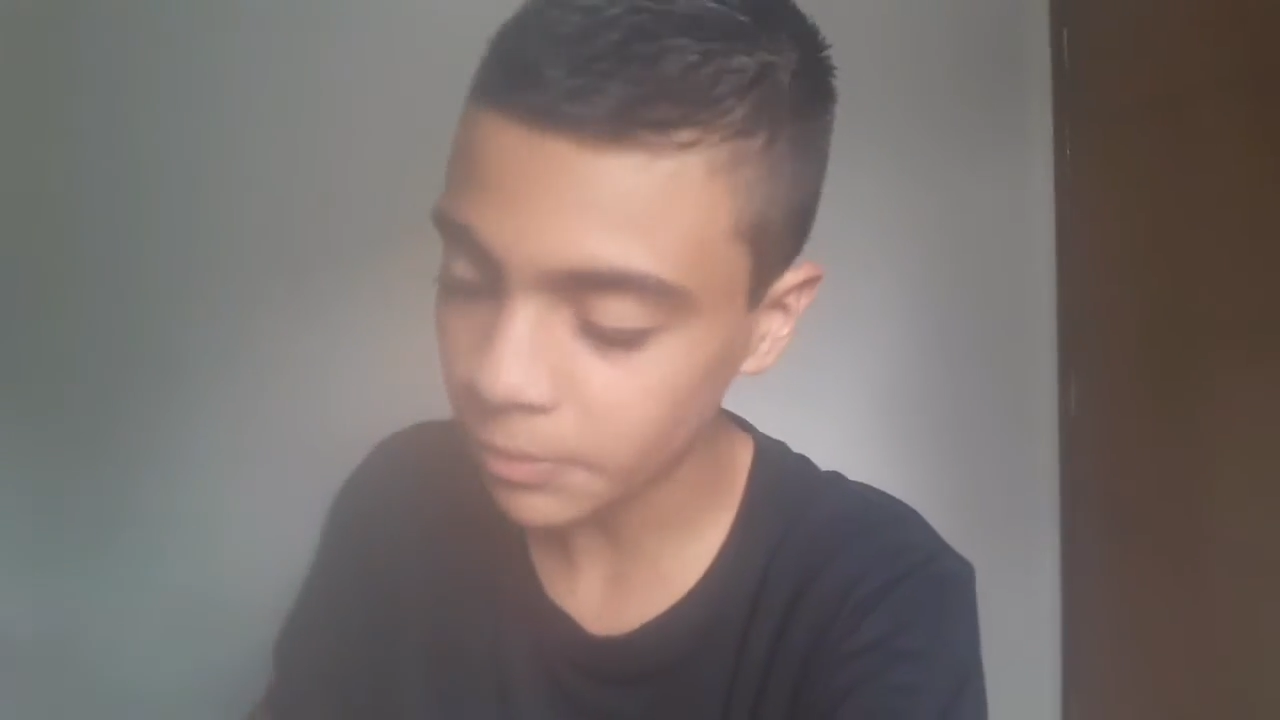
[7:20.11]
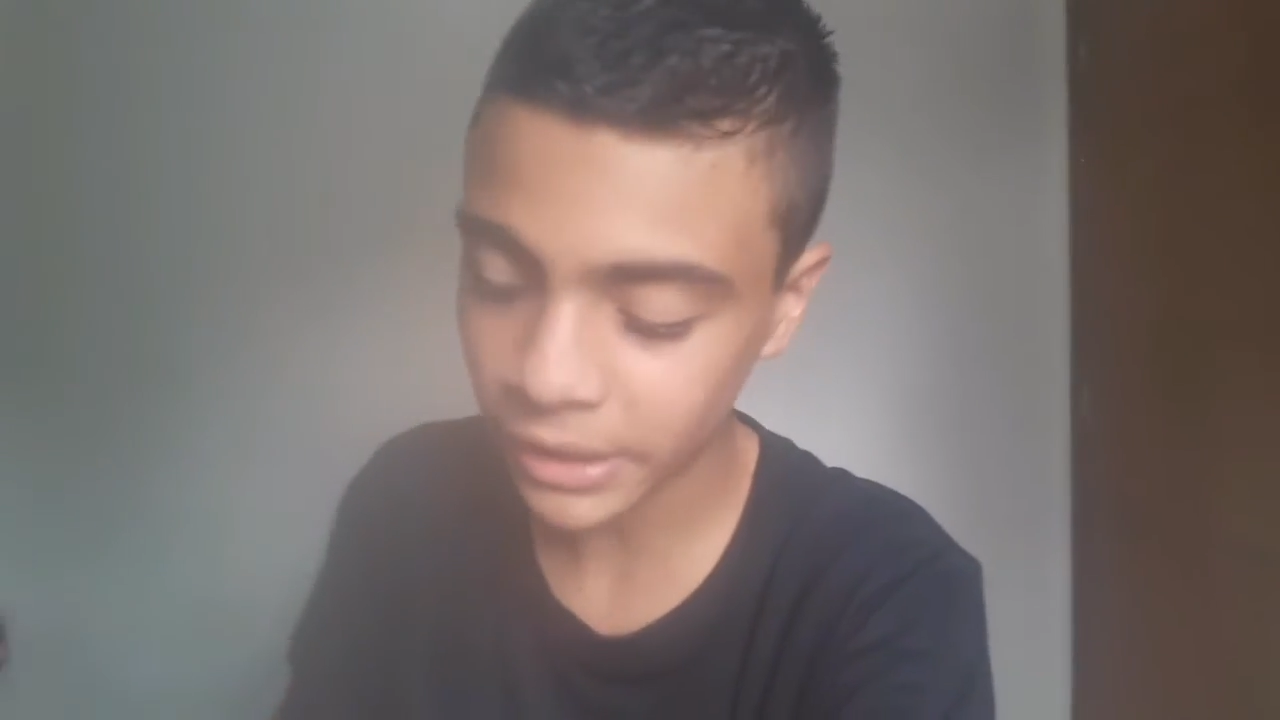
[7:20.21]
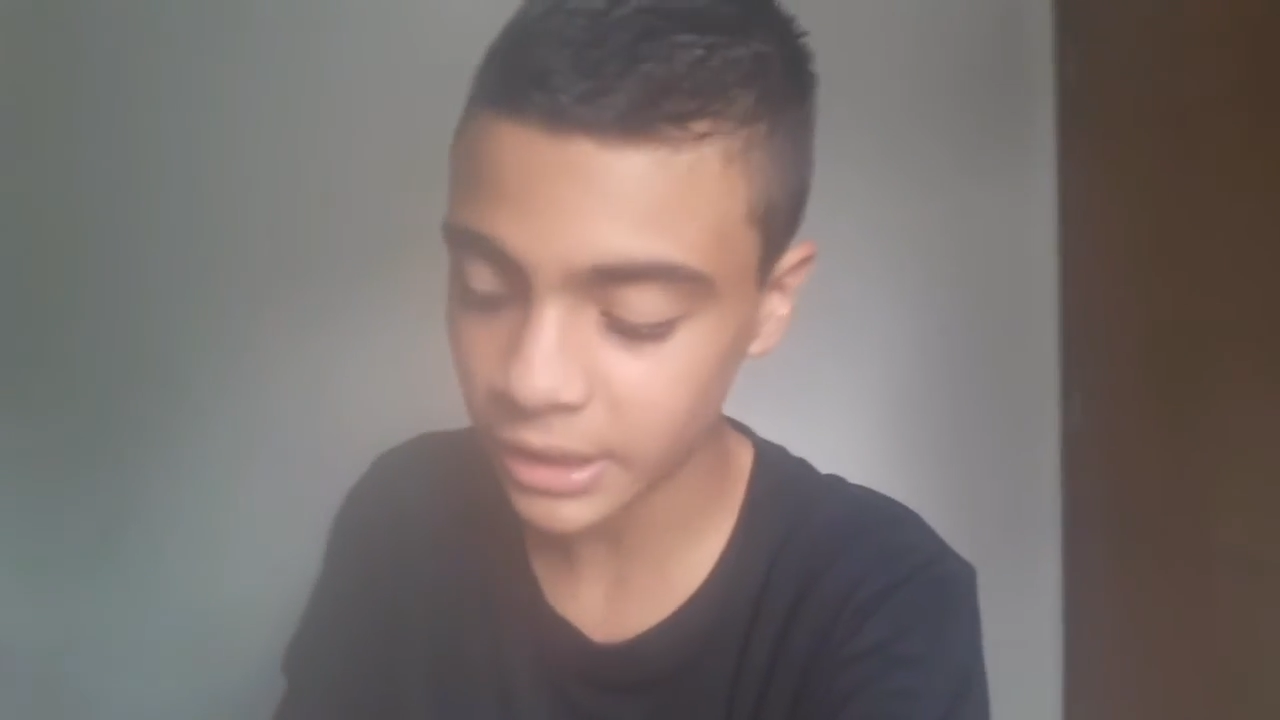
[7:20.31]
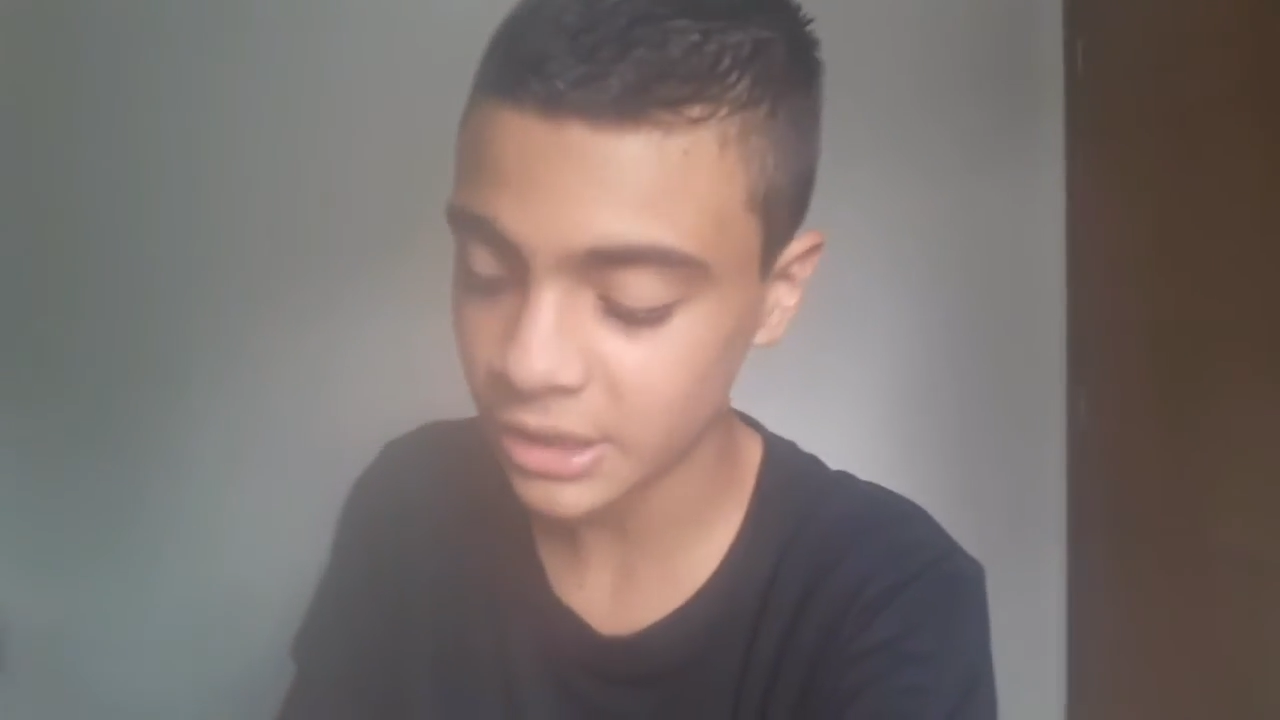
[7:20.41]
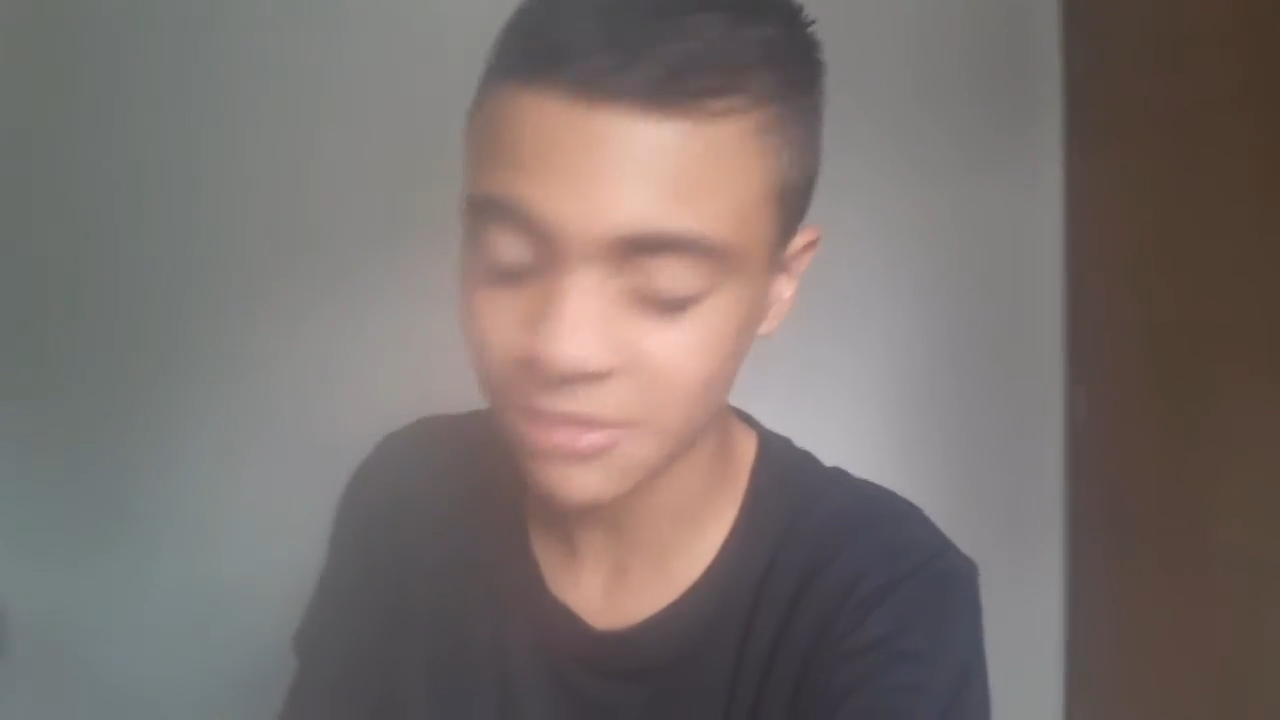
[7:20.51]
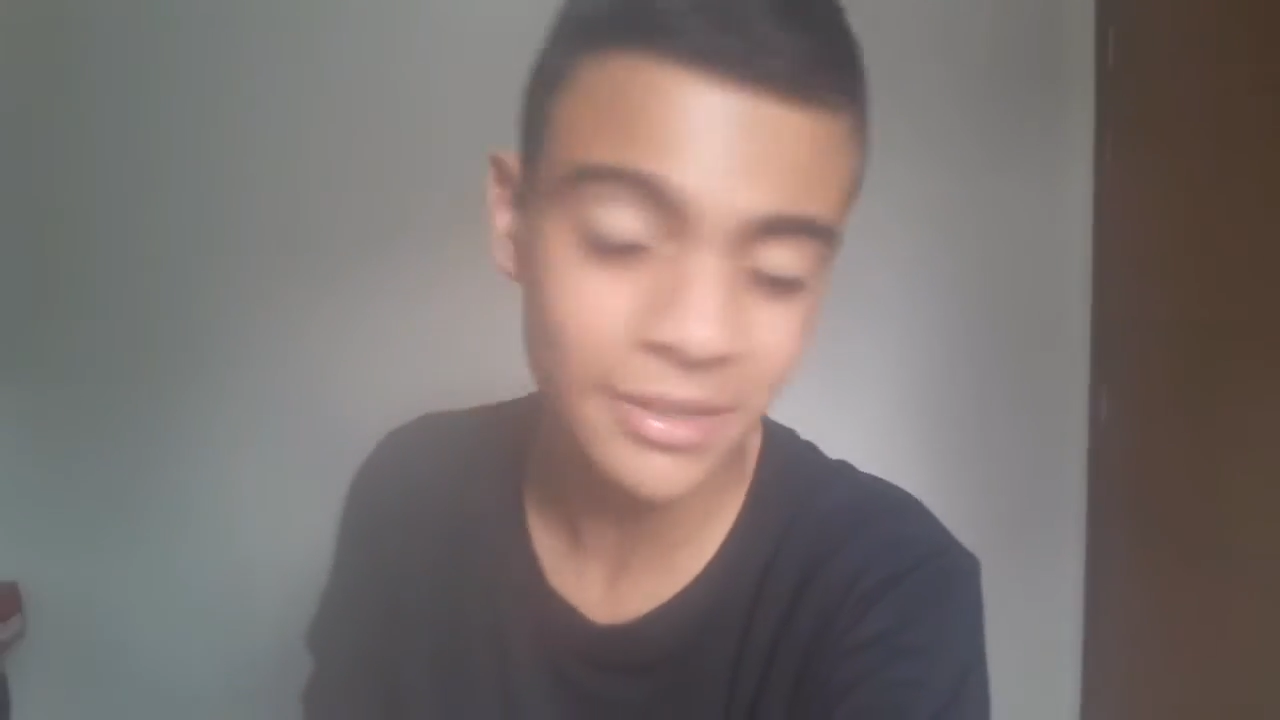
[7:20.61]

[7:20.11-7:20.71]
para crescer,